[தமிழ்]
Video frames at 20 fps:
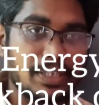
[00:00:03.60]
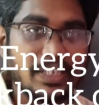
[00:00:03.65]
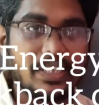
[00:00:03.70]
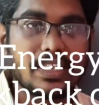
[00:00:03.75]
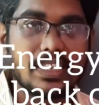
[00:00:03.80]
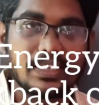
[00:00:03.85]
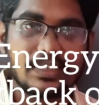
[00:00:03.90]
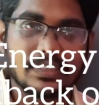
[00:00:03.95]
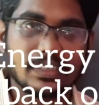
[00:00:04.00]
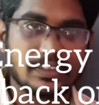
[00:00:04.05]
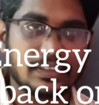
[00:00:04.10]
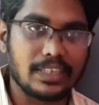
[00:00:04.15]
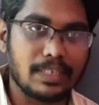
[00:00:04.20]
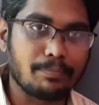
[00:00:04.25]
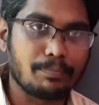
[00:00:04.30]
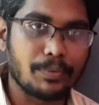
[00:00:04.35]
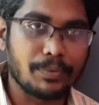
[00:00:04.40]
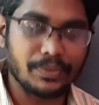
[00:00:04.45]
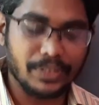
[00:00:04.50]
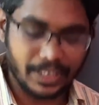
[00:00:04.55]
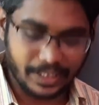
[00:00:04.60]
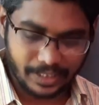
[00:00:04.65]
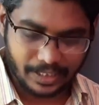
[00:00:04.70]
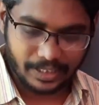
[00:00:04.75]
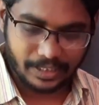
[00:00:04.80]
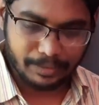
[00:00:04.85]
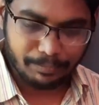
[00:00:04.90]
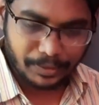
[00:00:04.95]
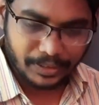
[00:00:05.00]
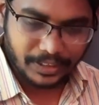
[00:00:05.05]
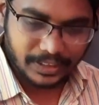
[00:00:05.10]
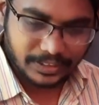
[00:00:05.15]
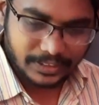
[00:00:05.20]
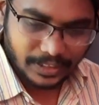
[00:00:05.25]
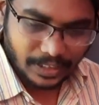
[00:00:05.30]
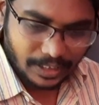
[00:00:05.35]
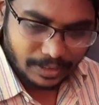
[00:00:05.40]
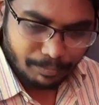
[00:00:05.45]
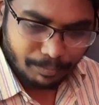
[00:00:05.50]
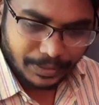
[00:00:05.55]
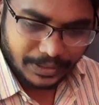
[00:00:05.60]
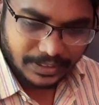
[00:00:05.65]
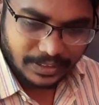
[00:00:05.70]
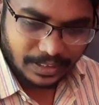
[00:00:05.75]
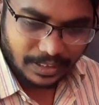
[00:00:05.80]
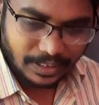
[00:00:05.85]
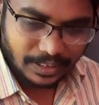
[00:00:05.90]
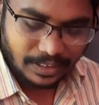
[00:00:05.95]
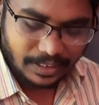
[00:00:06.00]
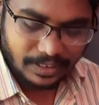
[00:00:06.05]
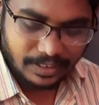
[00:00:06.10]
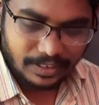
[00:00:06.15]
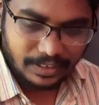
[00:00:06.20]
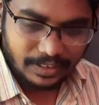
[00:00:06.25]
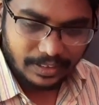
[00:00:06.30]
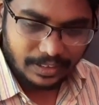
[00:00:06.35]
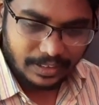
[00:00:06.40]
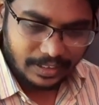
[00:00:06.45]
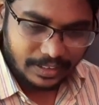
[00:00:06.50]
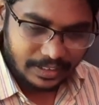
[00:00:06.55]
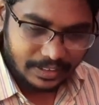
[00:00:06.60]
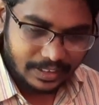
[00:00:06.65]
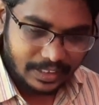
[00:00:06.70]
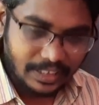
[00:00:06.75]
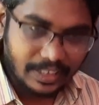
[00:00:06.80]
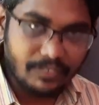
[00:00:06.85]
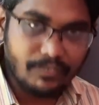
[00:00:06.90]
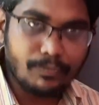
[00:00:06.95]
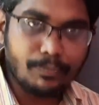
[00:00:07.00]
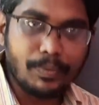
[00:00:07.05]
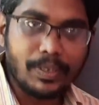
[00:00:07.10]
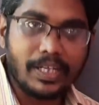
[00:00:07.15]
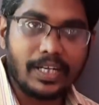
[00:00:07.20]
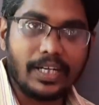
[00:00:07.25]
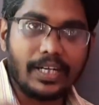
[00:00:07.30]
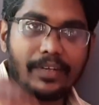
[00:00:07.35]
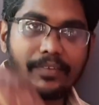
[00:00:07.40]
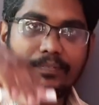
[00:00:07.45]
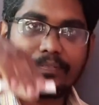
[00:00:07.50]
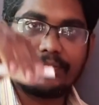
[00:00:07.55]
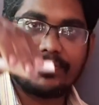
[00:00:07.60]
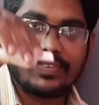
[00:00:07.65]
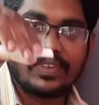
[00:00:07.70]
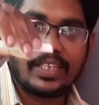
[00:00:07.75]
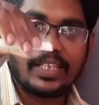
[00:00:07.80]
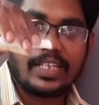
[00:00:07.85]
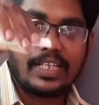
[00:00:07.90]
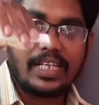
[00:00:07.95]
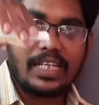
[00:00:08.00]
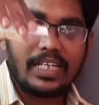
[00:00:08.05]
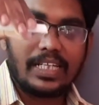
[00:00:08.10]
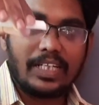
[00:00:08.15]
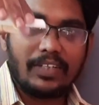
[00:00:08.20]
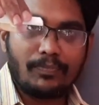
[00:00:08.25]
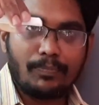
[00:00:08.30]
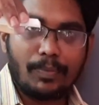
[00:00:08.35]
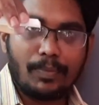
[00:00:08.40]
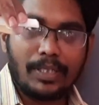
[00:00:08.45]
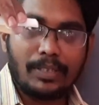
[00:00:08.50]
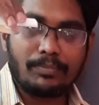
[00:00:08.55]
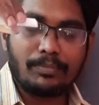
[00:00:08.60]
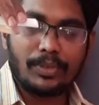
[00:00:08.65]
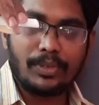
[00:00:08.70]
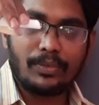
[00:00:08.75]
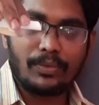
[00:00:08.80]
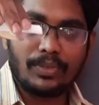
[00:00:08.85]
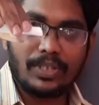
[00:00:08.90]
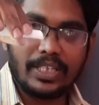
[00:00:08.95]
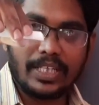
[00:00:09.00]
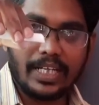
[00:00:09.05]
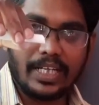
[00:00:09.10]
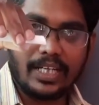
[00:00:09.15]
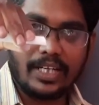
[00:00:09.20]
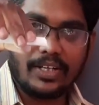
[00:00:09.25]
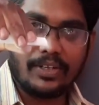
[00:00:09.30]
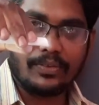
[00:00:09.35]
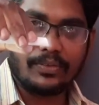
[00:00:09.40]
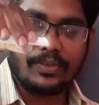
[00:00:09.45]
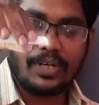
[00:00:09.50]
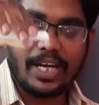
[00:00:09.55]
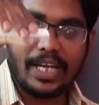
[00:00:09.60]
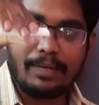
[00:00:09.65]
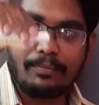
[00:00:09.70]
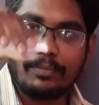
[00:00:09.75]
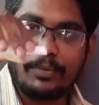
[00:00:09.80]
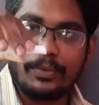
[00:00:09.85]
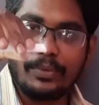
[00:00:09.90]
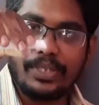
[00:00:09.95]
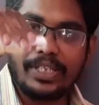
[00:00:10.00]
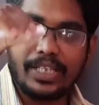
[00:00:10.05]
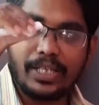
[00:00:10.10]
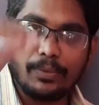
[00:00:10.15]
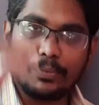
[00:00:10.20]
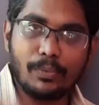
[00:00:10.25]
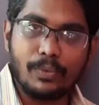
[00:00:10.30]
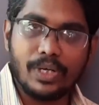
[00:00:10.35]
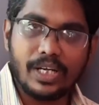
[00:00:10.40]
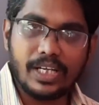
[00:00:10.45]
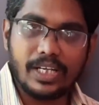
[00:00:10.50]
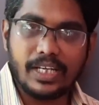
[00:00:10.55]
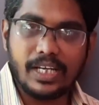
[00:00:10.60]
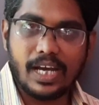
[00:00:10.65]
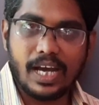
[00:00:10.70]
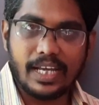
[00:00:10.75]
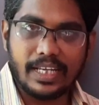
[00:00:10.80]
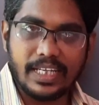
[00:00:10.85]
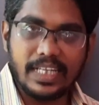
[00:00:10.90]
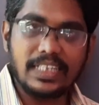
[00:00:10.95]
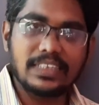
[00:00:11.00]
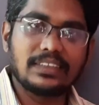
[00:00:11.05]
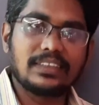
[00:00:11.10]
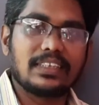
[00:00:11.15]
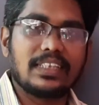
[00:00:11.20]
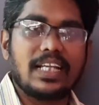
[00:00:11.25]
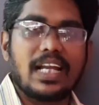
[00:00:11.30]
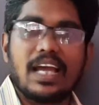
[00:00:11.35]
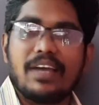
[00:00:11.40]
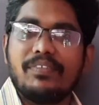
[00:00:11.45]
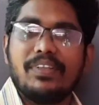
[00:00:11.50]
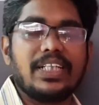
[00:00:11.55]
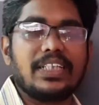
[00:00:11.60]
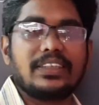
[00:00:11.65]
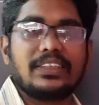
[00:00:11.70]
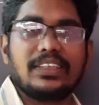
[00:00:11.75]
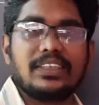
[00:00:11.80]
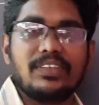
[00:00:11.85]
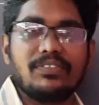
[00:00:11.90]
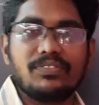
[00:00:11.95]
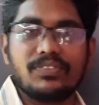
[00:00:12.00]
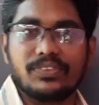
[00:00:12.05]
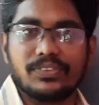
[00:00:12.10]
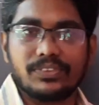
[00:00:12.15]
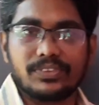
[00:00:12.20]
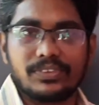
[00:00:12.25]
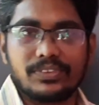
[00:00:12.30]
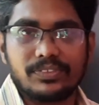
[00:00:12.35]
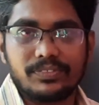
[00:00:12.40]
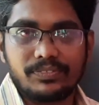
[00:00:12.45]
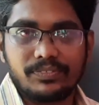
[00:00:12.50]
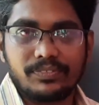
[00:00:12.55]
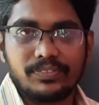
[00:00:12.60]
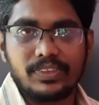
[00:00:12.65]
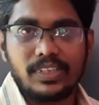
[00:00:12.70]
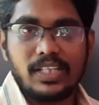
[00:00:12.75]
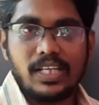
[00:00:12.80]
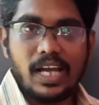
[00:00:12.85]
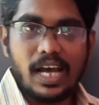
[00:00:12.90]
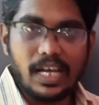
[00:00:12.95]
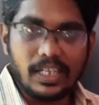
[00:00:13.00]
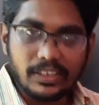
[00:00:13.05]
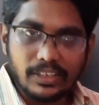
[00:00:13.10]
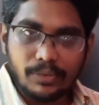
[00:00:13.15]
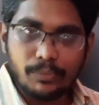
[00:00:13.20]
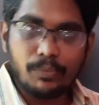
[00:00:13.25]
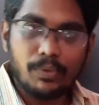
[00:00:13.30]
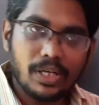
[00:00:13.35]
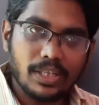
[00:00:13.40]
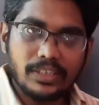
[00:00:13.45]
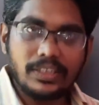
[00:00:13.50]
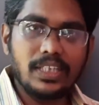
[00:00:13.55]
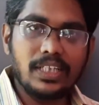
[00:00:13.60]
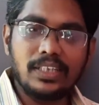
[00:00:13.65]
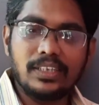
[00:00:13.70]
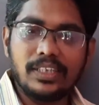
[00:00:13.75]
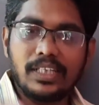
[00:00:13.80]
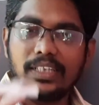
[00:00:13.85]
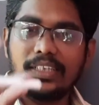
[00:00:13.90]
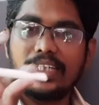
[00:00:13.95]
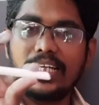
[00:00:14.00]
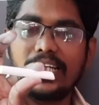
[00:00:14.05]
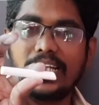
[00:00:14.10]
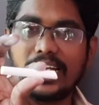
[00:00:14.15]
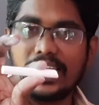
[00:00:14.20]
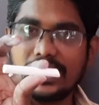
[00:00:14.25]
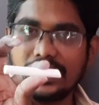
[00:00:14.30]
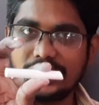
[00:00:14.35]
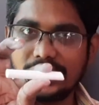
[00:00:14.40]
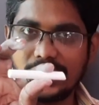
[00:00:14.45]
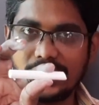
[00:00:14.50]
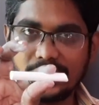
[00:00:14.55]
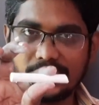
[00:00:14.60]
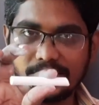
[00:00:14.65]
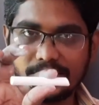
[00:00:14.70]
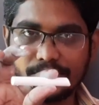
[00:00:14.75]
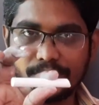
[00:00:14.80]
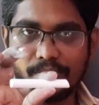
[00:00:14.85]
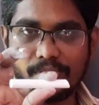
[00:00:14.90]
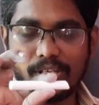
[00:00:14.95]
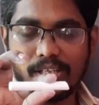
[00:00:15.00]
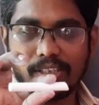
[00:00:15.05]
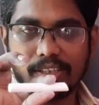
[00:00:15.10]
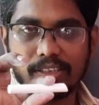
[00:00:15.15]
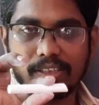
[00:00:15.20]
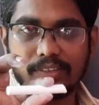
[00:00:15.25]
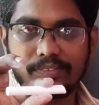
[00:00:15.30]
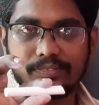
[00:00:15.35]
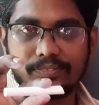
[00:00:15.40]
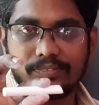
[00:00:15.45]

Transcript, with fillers: இன்க்ரீசஸ் எப்போன்னு கேட்குறாங்க இப்போ இந்த சாக் பீஸை இதை லிஃப்ட் பண்ணுறேன் லிஃப்ட் பண்ணும்போது உங்களுக்கு என்ன ஆகும் ஐ எம் டூயிங் எ ஒர்க் அகெயின்ஸ்ட் கிராவிடேஷ்னல் ஃபோர்ஸ் அந்த ஒர்டன் தான் இதில் எனர்ஜியாக ஸ்டோர் ஆகுது